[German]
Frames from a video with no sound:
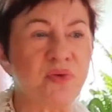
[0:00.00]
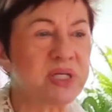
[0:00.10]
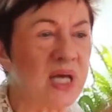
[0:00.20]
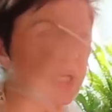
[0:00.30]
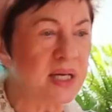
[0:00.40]

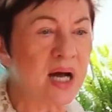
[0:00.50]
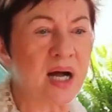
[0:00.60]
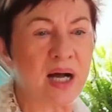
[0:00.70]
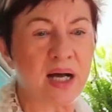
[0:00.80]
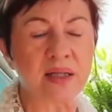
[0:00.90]
der
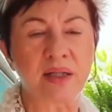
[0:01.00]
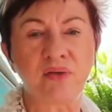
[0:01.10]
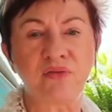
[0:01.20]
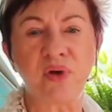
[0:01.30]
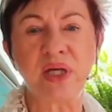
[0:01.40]
da
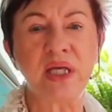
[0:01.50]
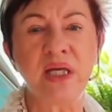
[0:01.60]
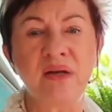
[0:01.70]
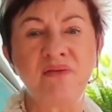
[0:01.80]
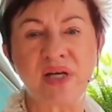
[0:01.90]
äh, von
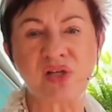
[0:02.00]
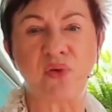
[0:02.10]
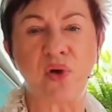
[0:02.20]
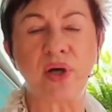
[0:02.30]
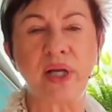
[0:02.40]
ihnen was
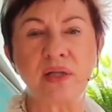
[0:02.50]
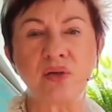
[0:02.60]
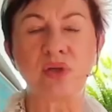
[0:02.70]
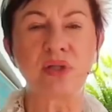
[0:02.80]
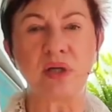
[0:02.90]
fordert
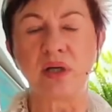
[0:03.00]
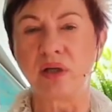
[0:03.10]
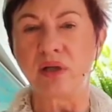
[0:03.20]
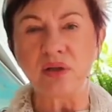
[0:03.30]
und äh,